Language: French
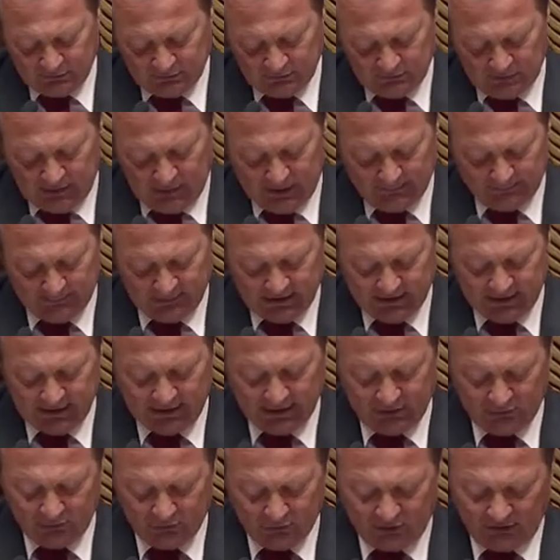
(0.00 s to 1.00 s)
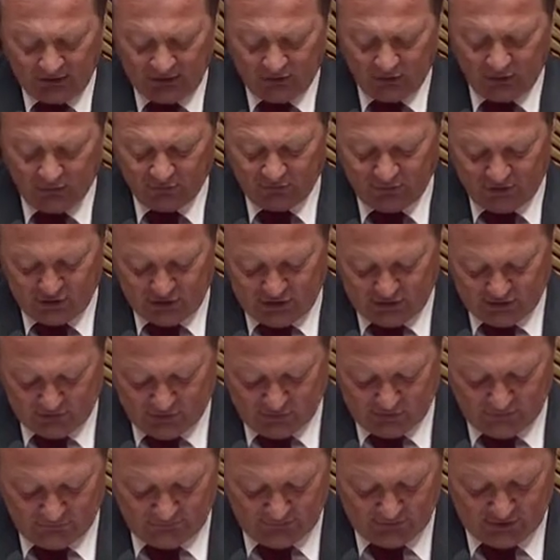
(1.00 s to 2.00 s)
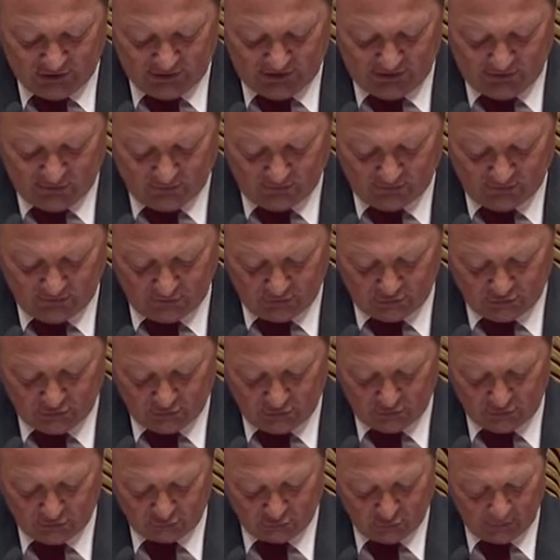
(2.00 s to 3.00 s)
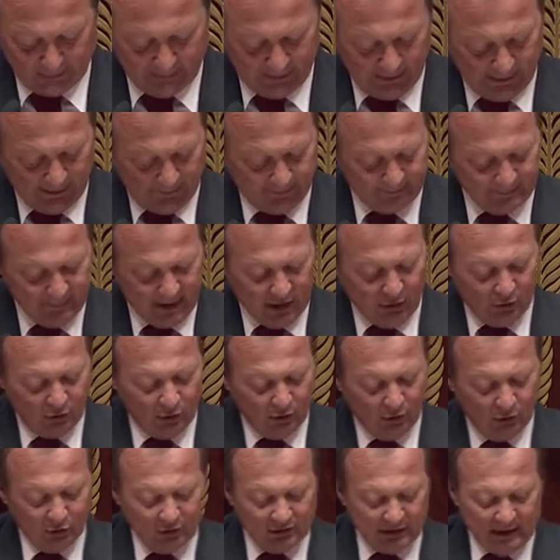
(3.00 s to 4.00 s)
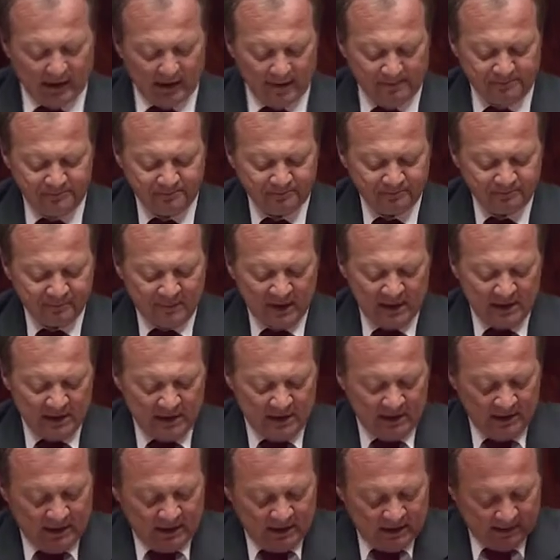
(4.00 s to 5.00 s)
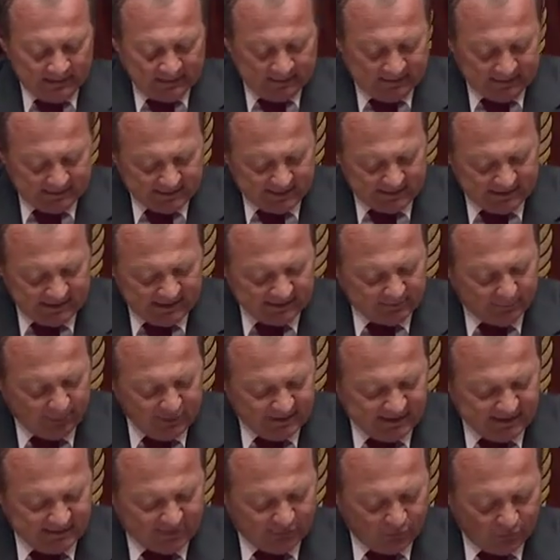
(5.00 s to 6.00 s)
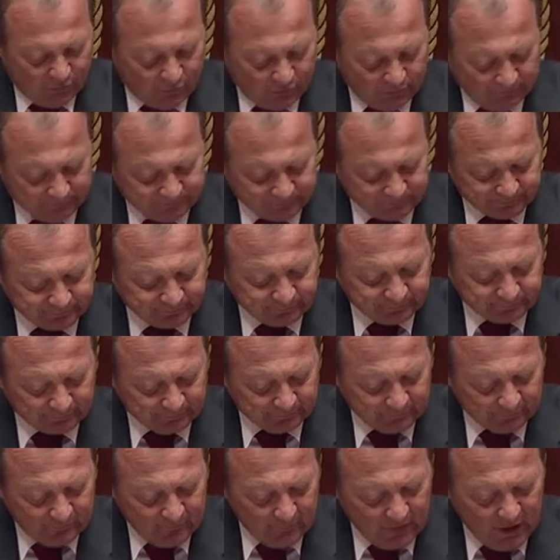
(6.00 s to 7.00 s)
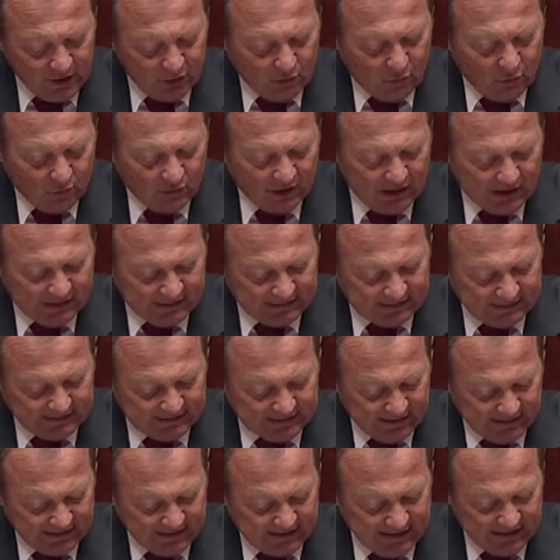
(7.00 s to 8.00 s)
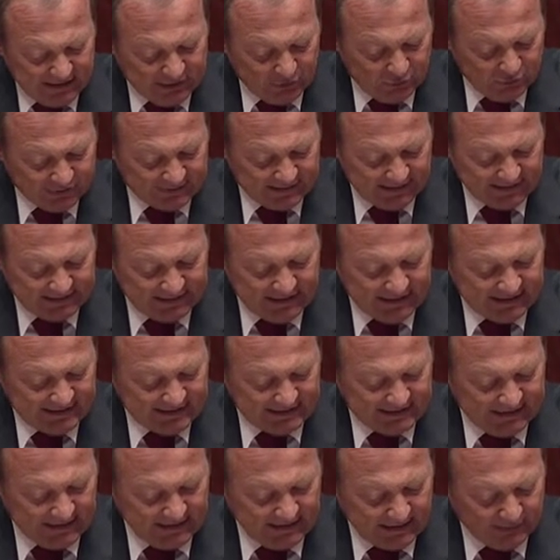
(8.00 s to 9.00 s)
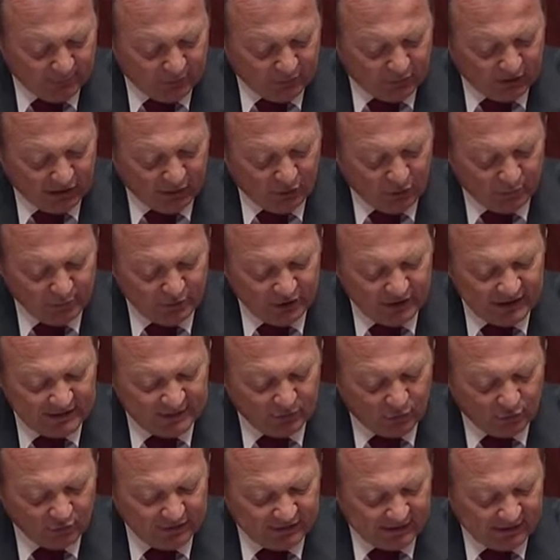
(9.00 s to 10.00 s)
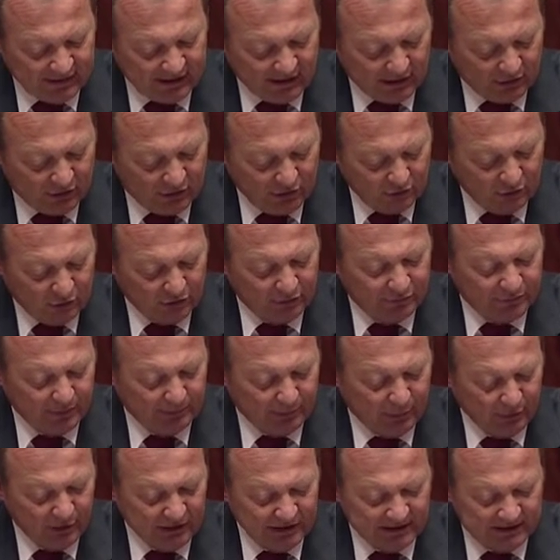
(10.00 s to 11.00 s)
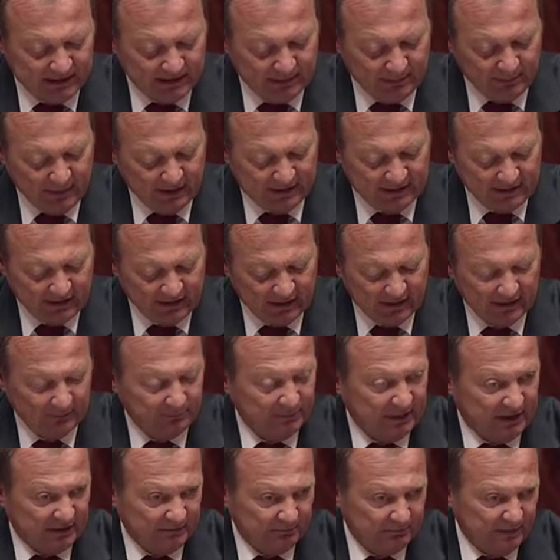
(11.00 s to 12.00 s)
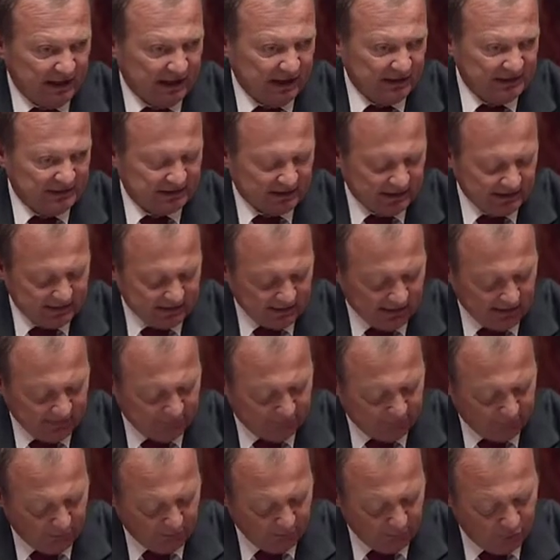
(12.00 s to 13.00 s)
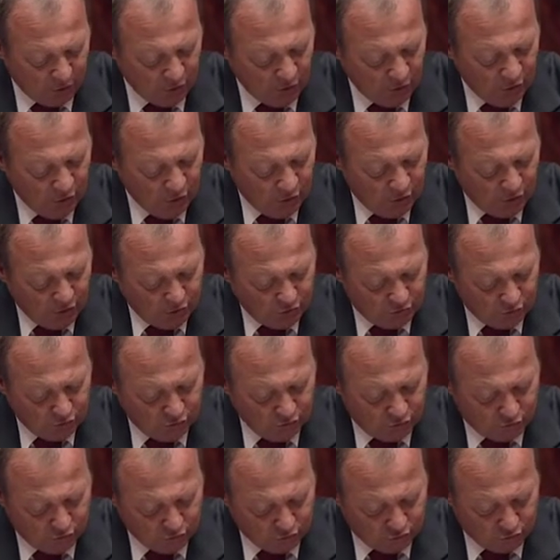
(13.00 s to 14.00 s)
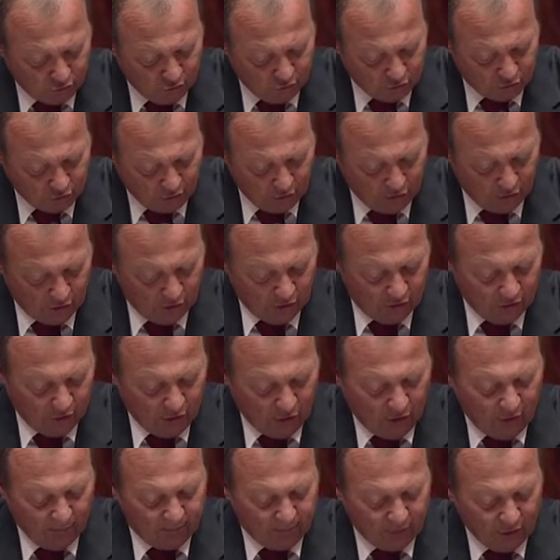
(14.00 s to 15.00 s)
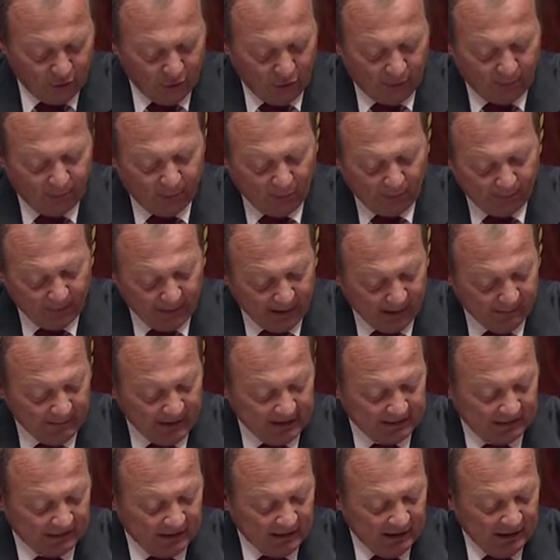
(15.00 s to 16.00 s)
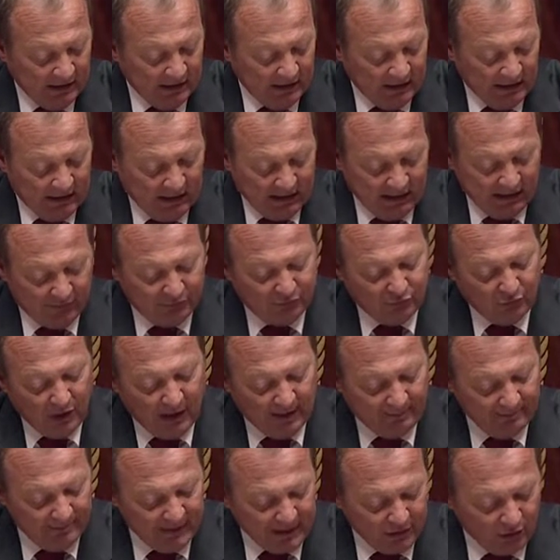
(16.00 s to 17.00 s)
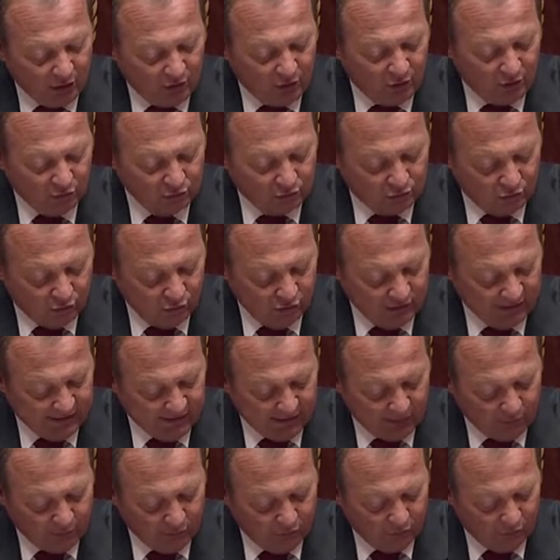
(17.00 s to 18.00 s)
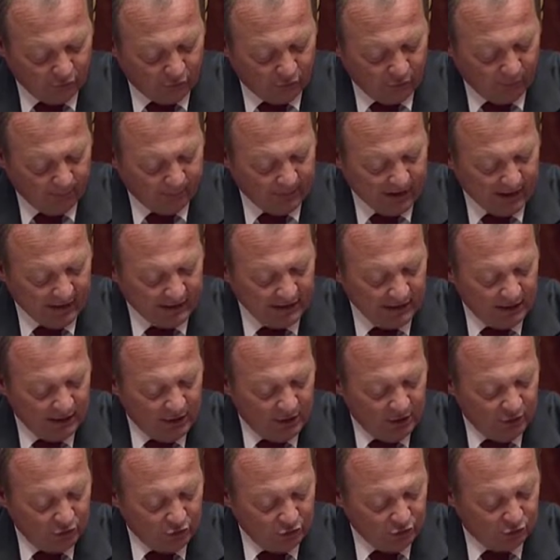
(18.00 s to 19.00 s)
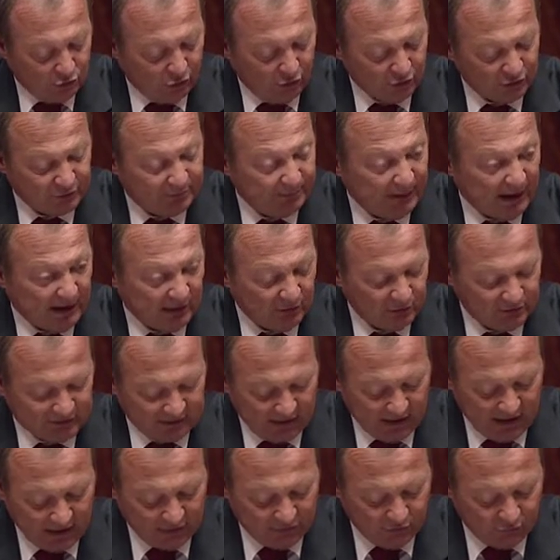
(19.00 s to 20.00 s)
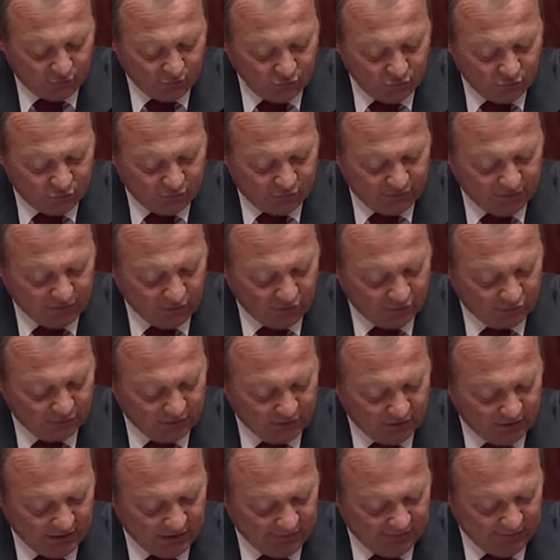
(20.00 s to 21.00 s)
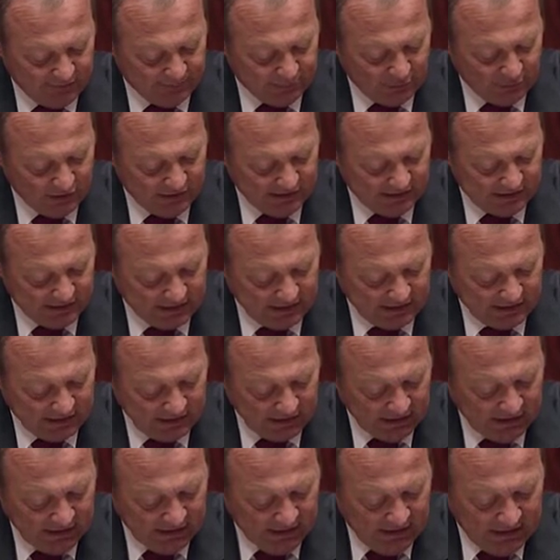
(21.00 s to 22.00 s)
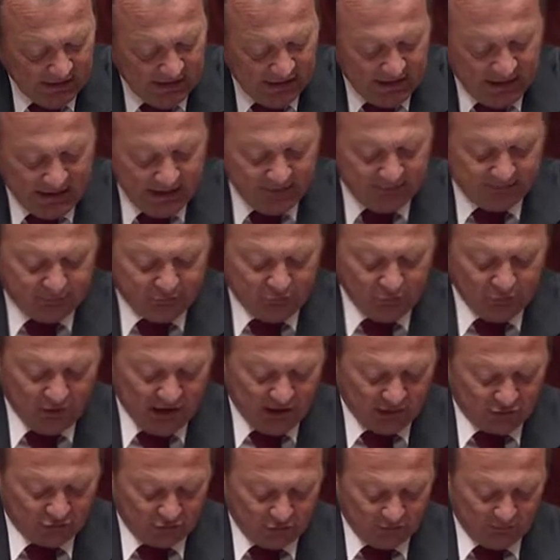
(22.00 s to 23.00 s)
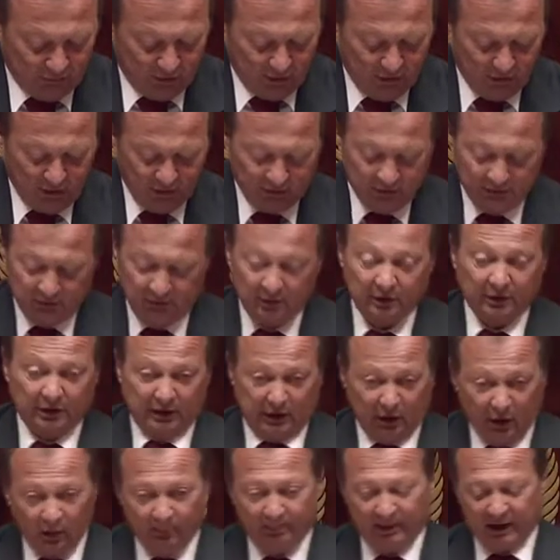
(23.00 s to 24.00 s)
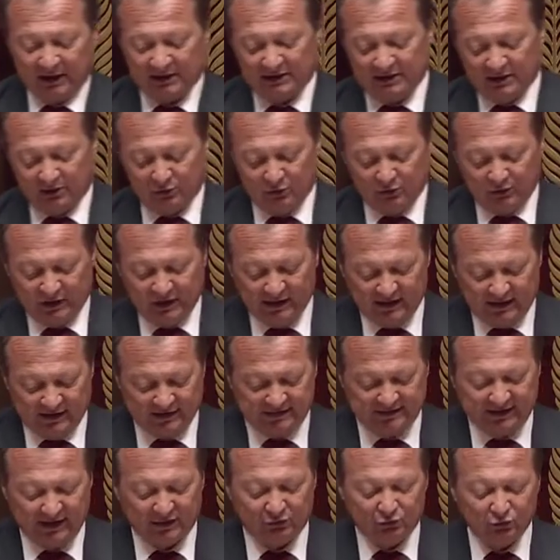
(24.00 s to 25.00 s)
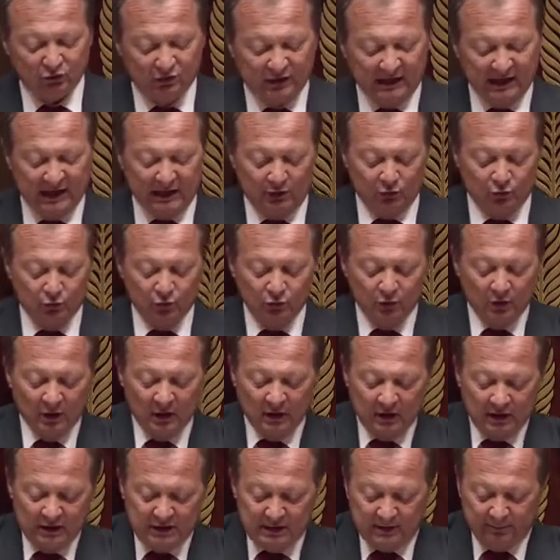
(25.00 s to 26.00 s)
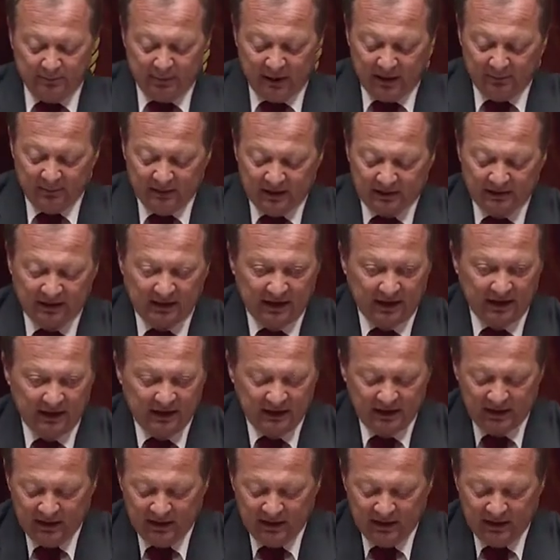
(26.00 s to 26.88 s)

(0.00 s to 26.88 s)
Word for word: appeler une très grande vigilance de notre part. Mais au-delà des dispositions concrètes et techniques de ces textes, les députés communistes considèrent que notre vie politique mériterait des réformes d'une toute autre euh, ampleur pour permettre à la fois un meilleur contrôle des comptes de campagne, une transparence accrue du financement de la vie politique et plus largement et en particulier d'un statut de l'élu qui permettrait